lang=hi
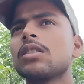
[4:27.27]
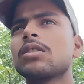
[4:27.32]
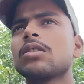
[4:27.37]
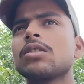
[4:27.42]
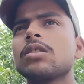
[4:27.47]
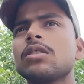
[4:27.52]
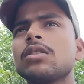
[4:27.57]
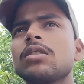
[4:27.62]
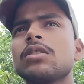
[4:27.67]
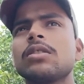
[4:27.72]

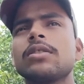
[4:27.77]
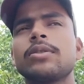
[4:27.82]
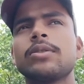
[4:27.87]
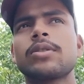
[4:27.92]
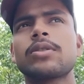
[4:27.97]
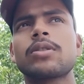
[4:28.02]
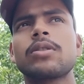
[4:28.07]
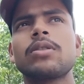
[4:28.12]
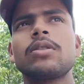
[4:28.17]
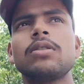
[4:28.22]
तो
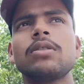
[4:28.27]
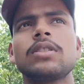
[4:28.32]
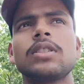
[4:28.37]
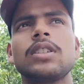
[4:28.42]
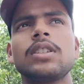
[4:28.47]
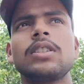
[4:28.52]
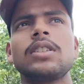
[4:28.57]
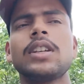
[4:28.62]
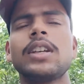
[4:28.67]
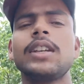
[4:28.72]
दोस्तों
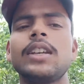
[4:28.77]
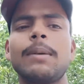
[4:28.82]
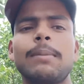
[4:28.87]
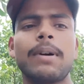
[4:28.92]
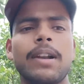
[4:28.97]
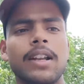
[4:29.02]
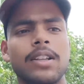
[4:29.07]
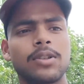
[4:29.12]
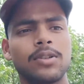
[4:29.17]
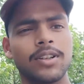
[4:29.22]
कि यही
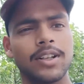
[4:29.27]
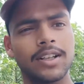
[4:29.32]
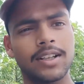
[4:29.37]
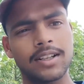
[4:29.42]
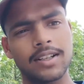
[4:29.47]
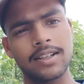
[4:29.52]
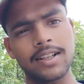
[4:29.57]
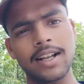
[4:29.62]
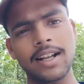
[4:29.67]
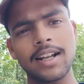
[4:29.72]
हमारा जो है
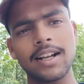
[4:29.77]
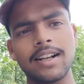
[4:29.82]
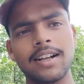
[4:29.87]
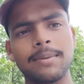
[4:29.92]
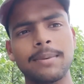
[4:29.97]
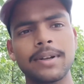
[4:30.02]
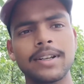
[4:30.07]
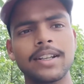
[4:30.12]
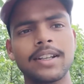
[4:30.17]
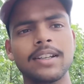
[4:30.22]
रहा
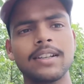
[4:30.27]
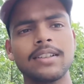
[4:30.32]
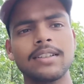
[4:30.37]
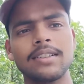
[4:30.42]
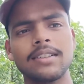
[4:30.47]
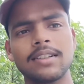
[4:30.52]
हमारे